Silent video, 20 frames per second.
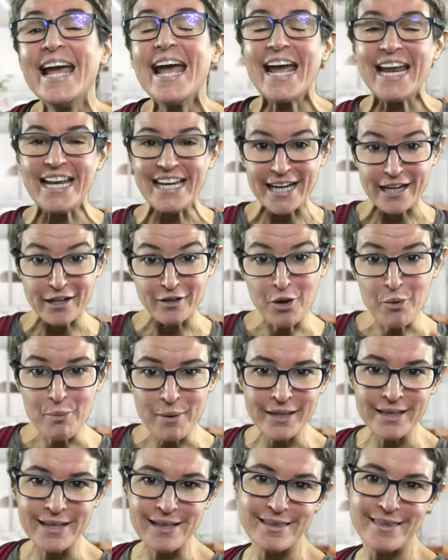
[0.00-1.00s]
el Ig
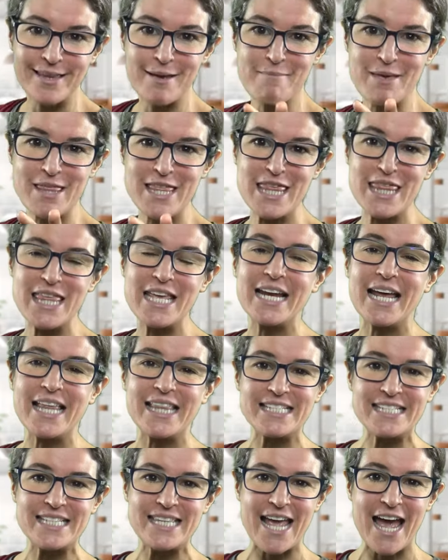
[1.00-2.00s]
Nobel de Medicina
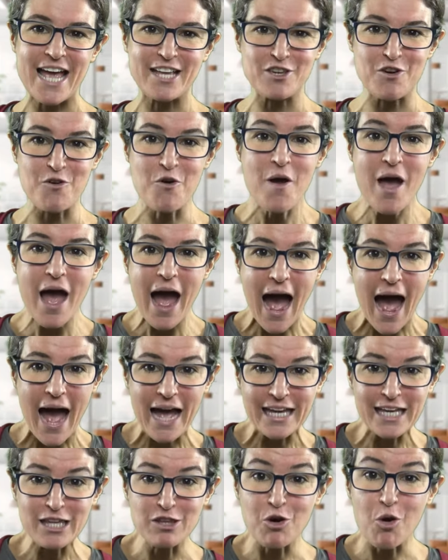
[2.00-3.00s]
de este año
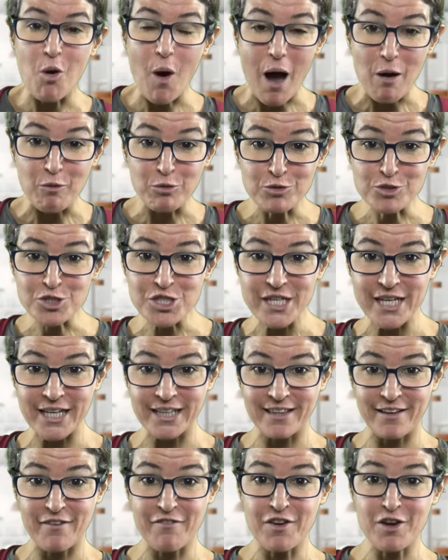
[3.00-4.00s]
ha ido a unos
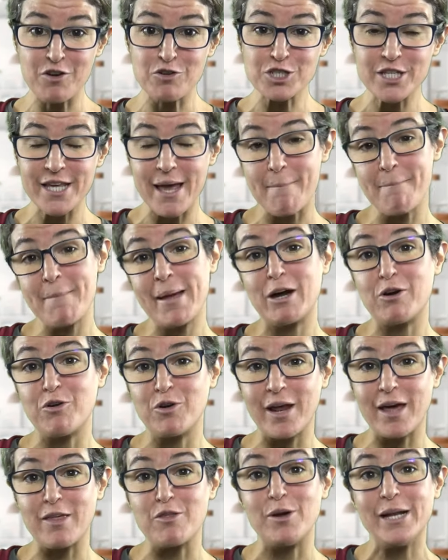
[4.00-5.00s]
científicos que han
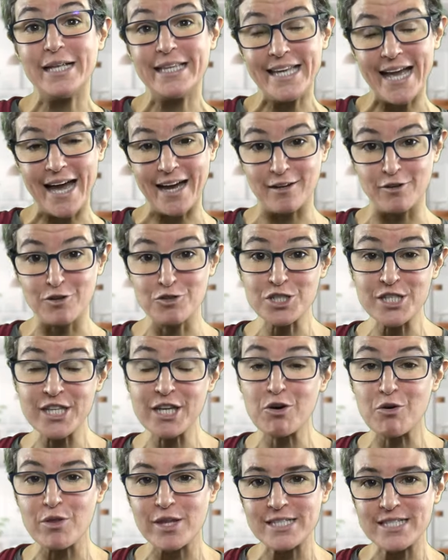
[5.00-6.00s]
mejorado el
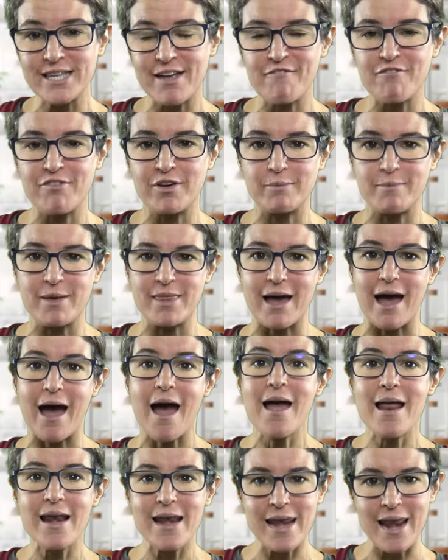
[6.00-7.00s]
diagnóstico de esta enfermedad,
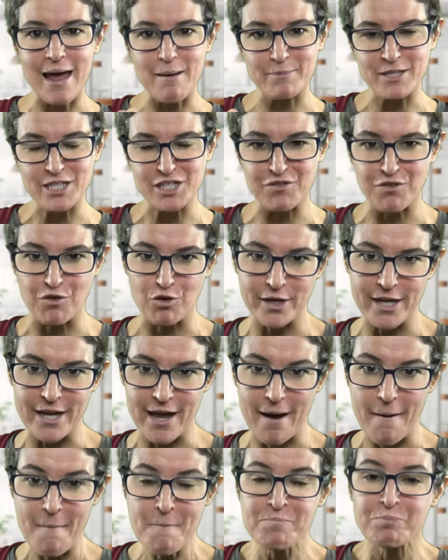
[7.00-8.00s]
la
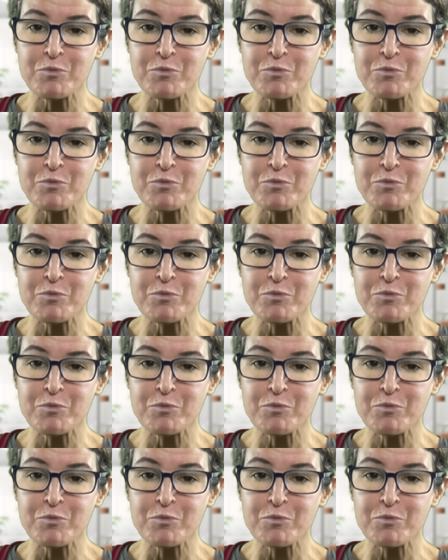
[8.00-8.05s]
misfonía,